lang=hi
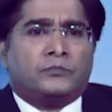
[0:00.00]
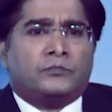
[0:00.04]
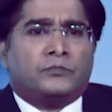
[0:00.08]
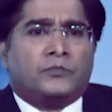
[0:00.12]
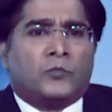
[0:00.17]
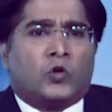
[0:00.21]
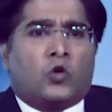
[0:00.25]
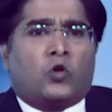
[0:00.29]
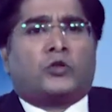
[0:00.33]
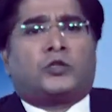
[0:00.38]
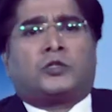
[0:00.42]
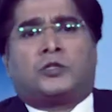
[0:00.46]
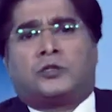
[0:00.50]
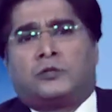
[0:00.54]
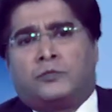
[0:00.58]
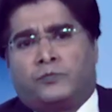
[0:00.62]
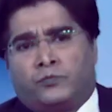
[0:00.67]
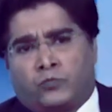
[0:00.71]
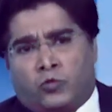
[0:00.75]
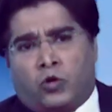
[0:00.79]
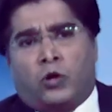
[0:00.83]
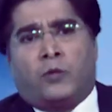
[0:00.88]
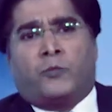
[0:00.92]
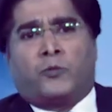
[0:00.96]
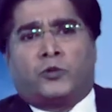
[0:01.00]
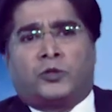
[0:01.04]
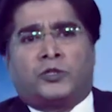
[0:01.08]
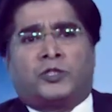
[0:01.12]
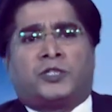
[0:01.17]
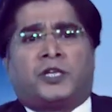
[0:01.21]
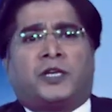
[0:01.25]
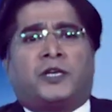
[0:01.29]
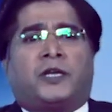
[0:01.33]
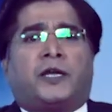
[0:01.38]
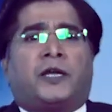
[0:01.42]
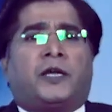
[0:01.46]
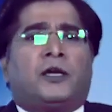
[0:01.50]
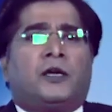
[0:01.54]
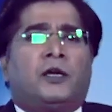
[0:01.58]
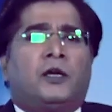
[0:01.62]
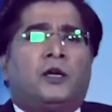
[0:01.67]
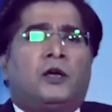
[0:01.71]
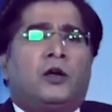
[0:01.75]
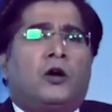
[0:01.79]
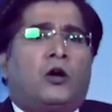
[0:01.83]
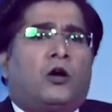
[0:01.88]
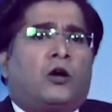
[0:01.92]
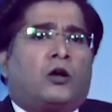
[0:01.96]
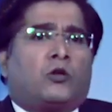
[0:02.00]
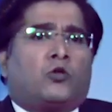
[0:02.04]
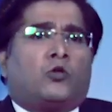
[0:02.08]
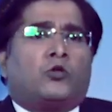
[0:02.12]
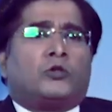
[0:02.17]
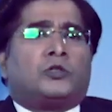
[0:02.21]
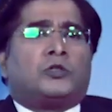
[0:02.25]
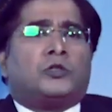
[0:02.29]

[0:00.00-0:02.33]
कुछ अपोजिशन के और कुछ